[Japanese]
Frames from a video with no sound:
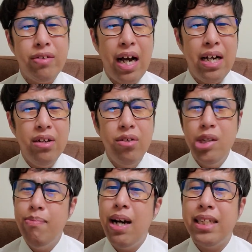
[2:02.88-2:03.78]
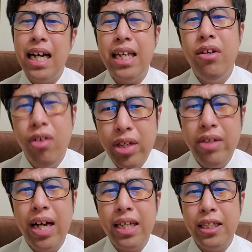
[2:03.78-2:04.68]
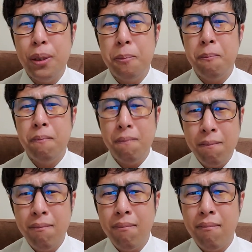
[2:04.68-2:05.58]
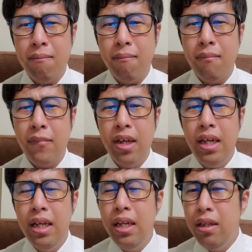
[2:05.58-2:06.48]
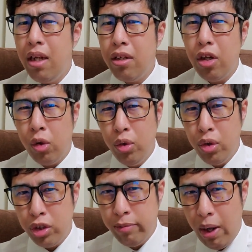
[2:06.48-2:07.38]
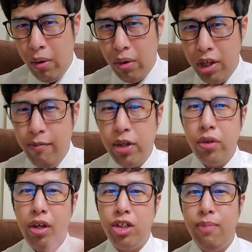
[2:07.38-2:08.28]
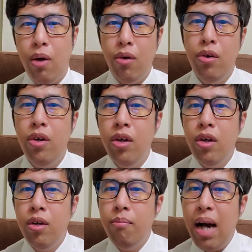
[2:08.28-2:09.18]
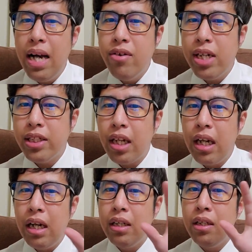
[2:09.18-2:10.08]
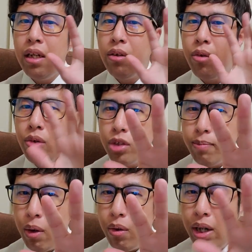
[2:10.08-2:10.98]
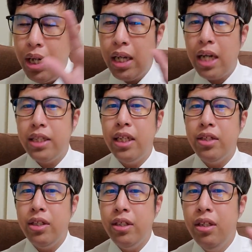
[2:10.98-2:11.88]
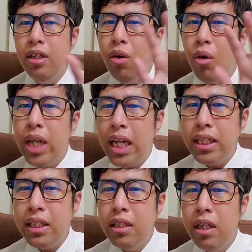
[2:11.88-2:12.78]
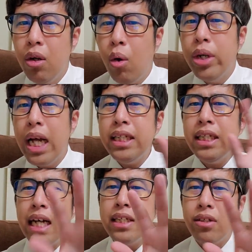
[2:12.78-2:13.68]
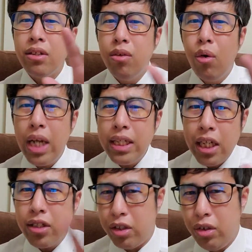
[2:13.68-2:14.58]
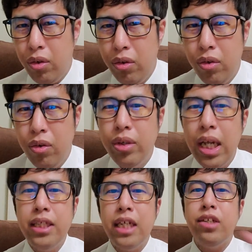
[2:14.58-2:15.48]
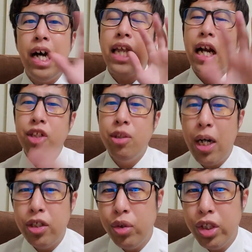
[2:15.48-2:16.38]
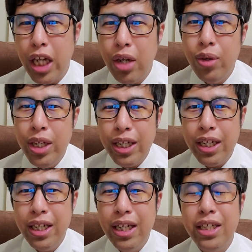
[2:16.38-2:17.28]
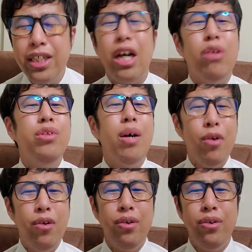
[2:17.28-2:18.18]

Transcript: は。振り回されてるよっていう話。うん。だってこのスマホ、今撮ってるスマホ、前のやつからこのスマホ、新しいやつに、同じ、同じやつ、同じやつですよ。同じやつの新しいバージョンにしたのに、違うんだも